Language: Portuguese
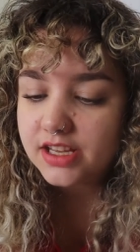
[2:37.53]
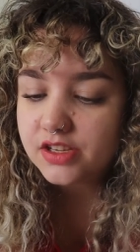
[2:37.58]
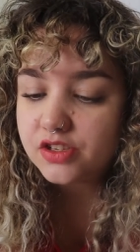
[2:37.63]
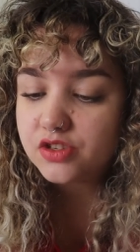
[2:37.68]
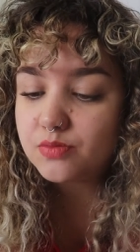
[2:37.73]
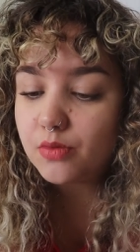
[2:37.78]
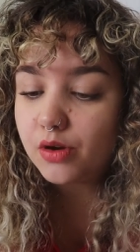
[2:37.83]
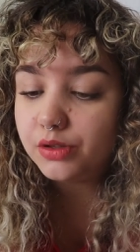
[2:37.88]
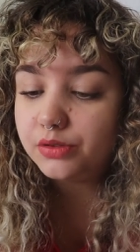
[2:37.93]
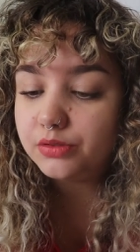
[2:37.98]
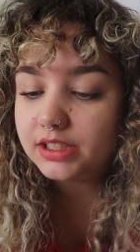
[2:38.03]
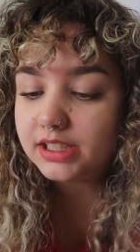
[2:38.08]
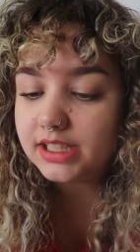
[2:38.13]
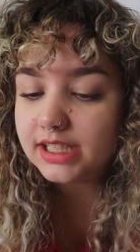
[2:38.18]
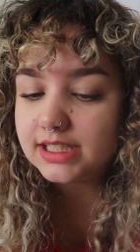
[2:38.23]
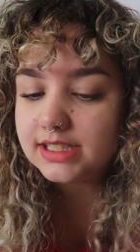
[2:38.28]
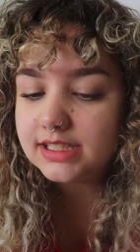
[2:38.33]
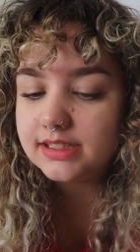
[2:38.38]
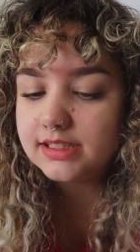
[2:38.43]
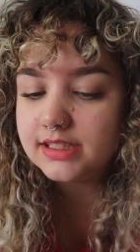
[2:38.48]
de modo que
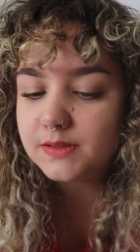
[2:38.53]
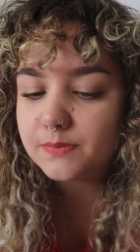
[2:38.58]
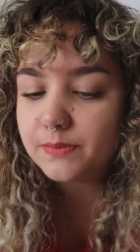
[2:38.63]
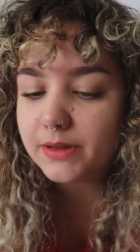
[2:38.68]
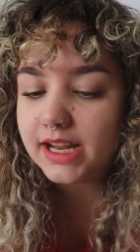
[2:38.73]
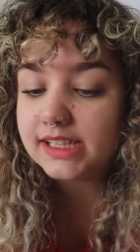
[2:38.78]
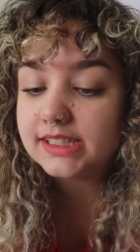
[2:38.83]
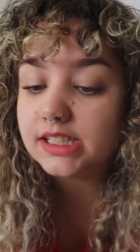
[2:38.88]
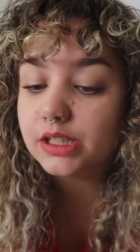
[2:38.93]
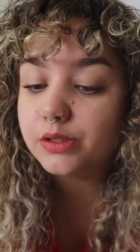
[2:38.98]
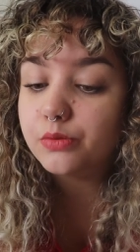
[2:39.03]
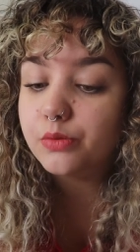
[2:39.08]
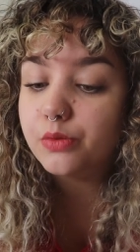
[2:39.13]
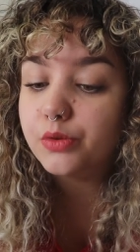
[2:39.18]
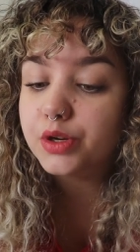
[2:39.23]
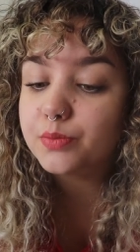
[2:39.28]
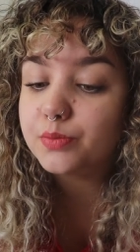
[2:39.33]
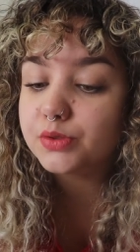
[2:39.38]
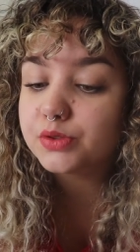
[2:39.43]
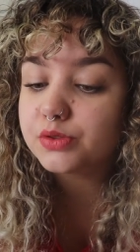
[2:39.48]
esses expressem um
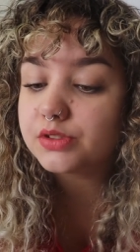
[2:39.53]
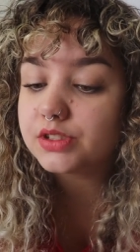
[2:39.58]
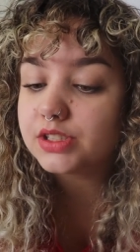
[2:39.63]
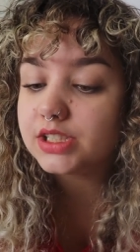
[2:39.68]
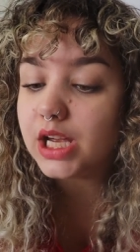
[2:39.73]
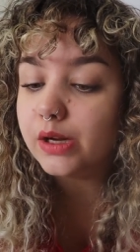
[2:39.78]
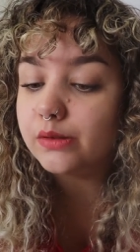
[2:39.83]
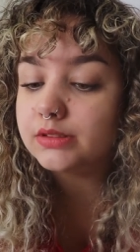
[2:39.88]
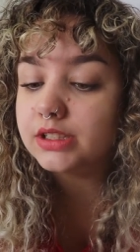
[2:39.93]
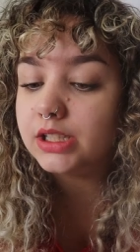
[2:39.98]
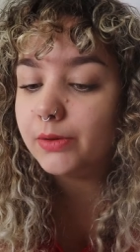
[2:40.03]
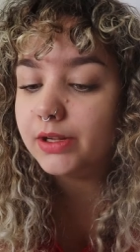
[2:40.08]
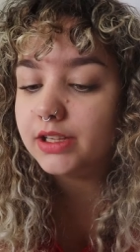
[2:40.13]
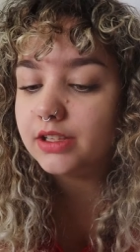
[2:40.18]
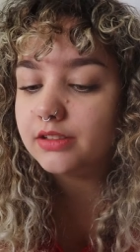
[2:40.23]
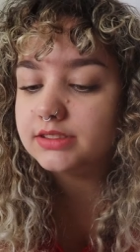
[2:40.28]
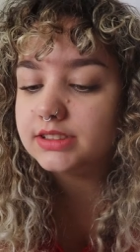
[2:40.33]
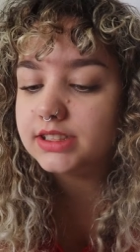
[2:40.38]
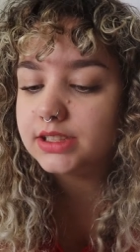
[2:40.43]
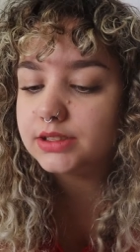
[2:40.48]
corpo social não
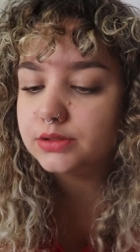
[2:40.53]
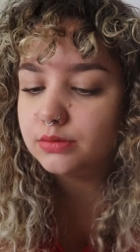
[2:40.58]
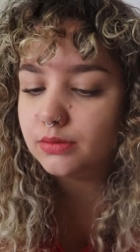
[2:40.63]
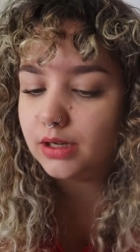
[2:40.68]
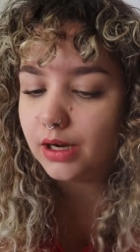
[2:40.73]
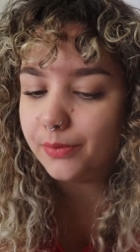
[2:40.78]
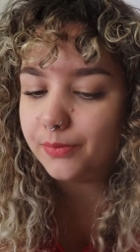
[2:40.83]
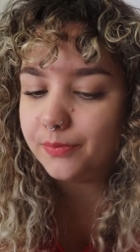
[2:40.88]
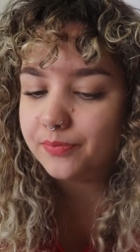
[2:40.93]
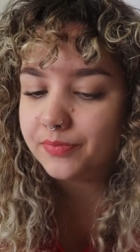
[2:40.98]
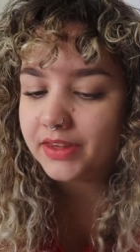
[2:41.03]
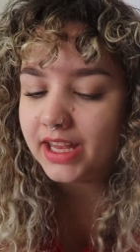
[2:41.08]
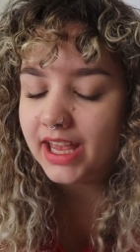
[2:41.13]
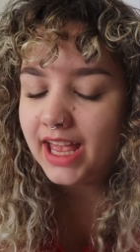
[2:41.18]
heterossexual.